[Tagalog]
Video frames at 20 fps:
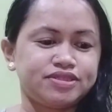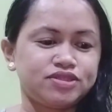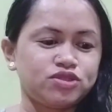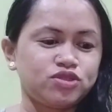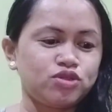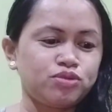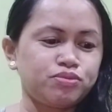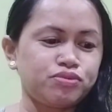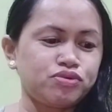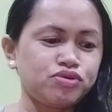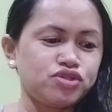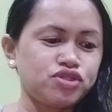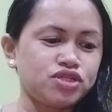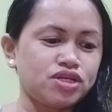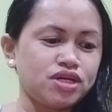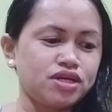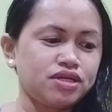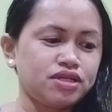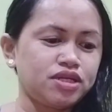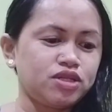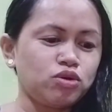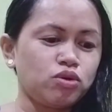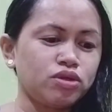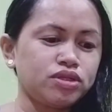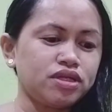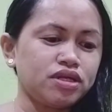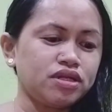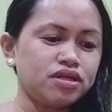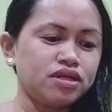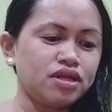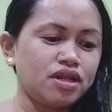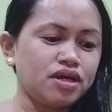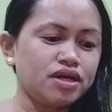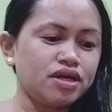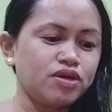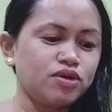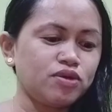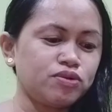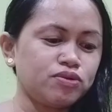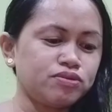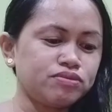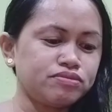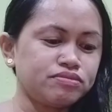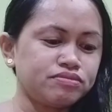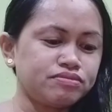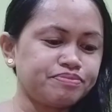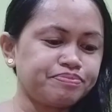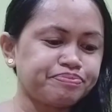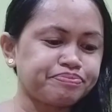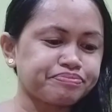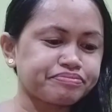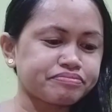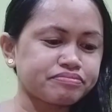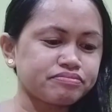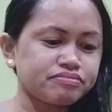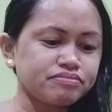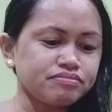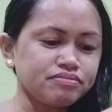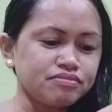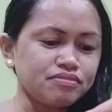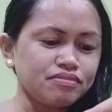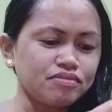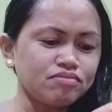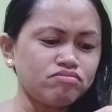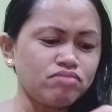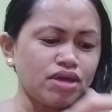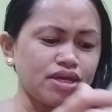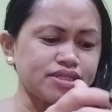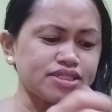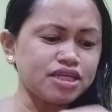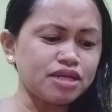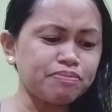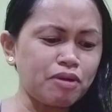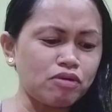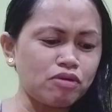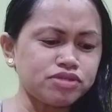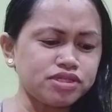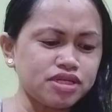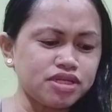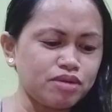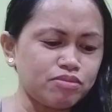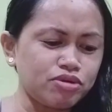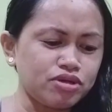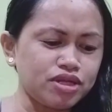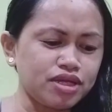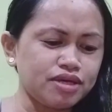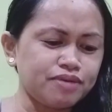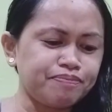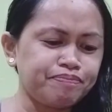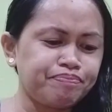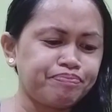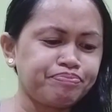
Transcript: Ito po siya. Dito ko na rin nilagay yung may extra pa ako siya naman. Eh.